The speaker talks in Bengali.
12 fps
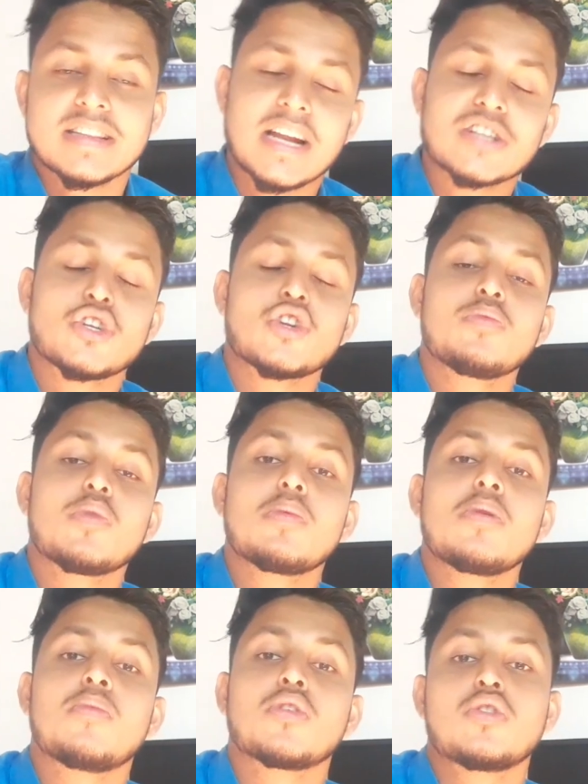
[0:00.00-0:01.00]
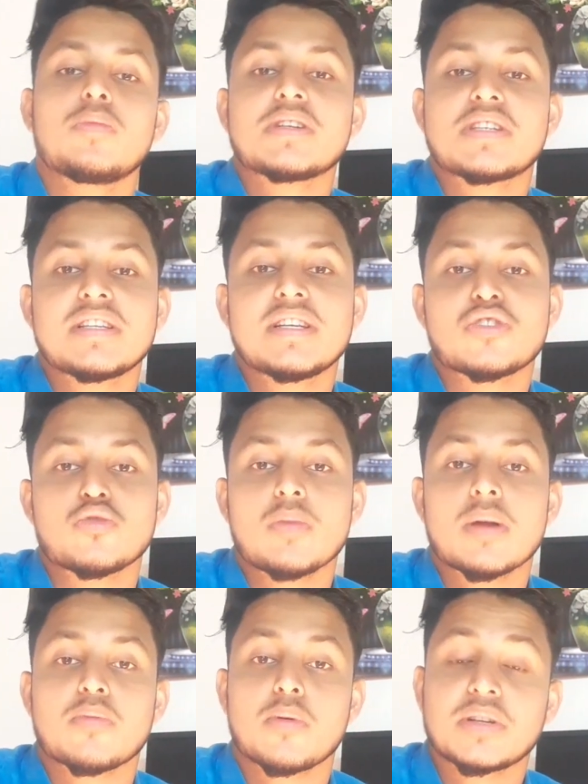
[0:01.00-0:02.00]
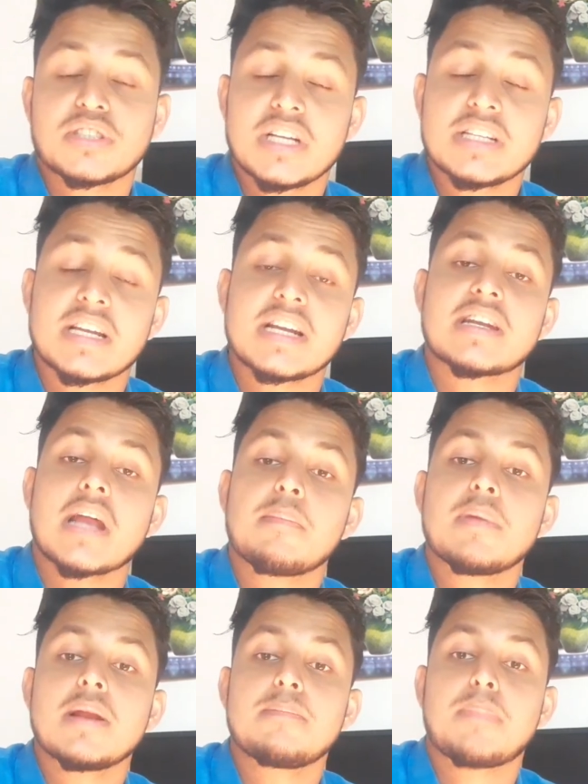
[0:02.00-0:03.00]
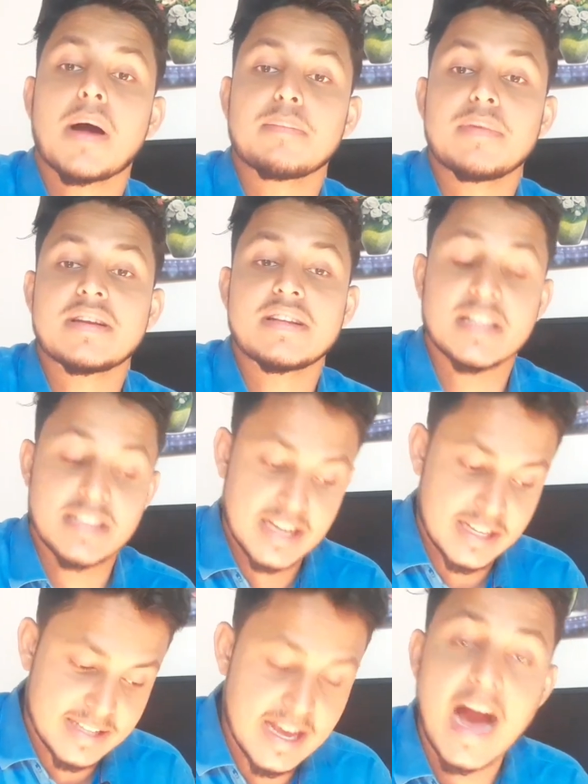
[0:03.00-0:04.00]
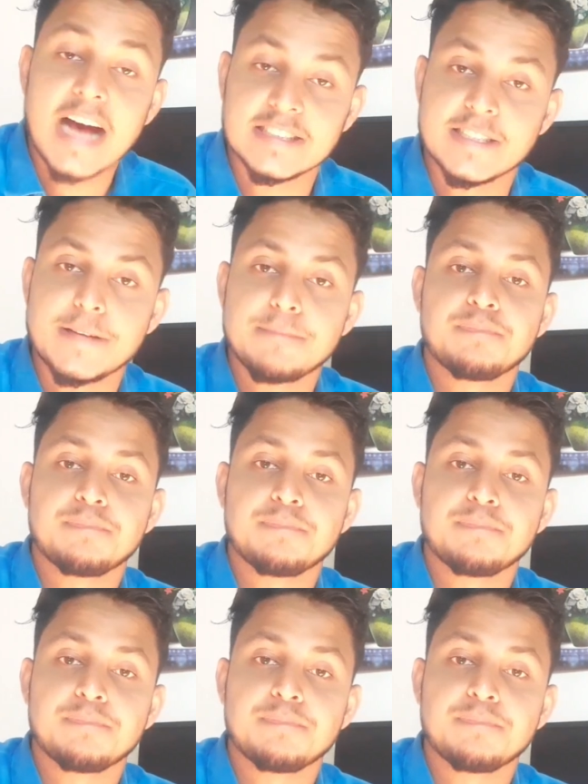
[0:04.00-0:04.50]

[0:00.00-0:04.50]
তার জন্য বলবো মধ্যপ্রাচ্যের দেশ ওমান প্রবাসীরা যারা ট্রাভেল পারমিট যাদের কাছে আছে